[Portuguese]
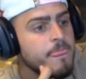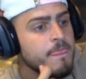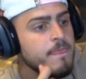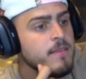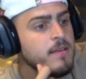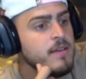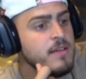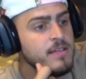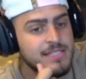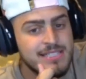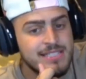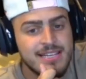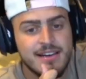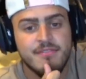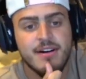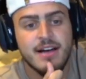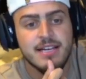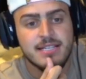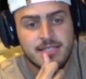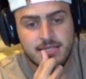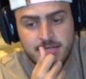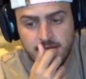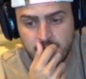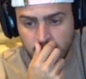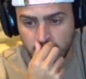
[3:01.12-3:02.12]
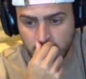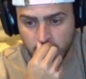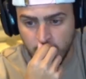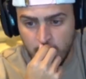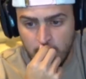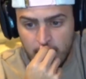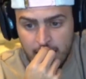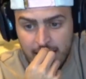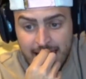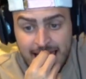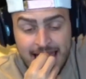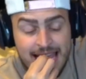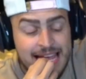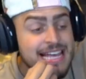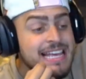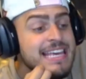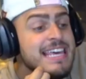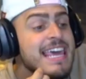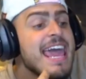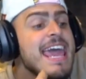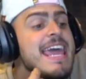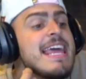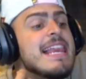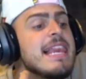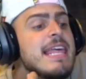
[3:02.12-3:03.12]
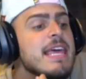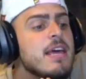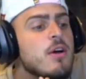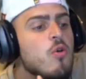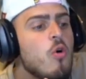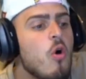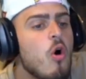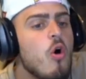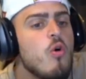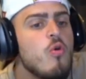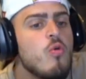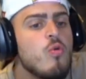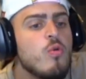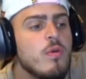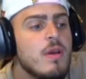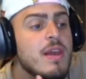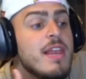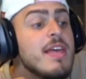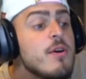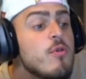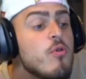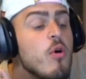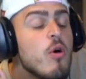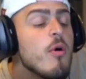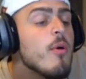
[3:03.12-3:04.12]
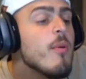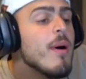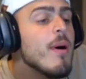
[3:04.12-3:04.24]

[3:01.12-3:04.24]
Isso é vacilo. Quem ligou, ligou, eu